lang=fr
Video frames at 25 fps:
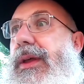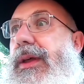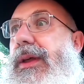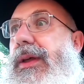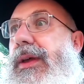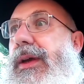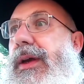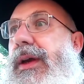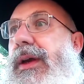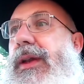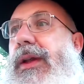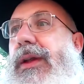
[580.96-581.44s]

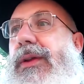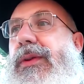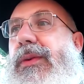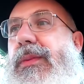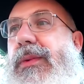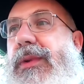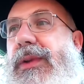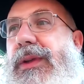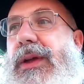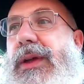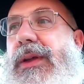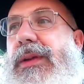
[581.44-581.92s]
Et il a
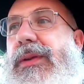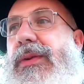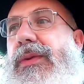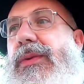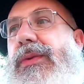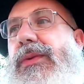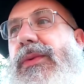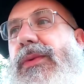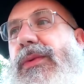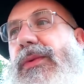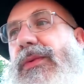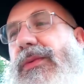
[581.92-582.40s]
demandé à Dieu
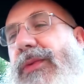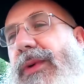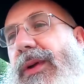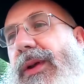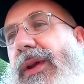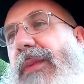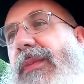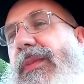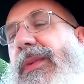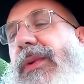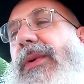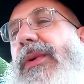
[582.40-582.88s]
d'ouvrir
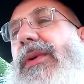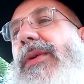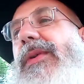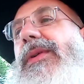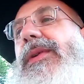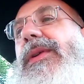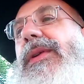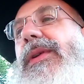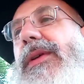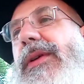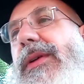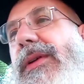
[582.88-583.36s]
la
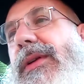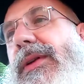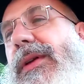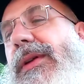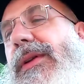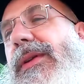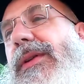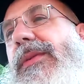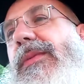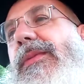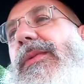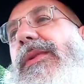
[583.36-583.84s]
porte. Et il a
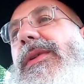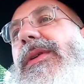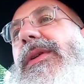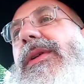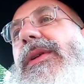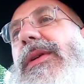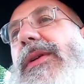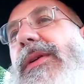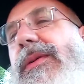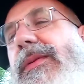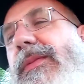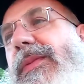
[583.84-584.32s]

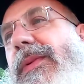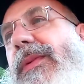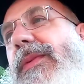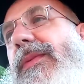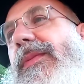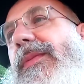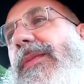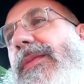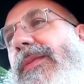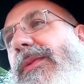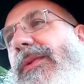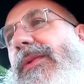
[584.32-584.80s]
demandé par,
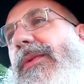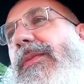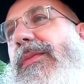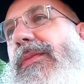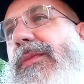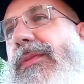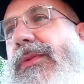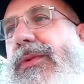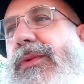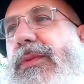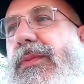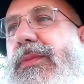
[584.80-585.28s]
de,
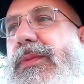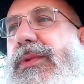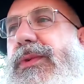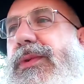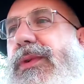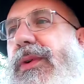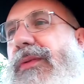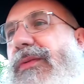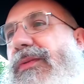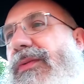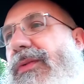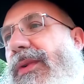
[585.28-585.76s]
sur
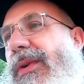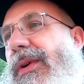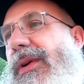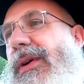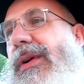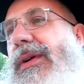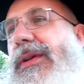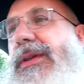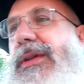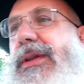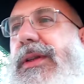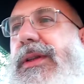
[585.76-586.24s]
plusieurs voix
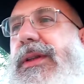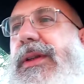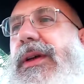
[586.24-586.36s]
etc.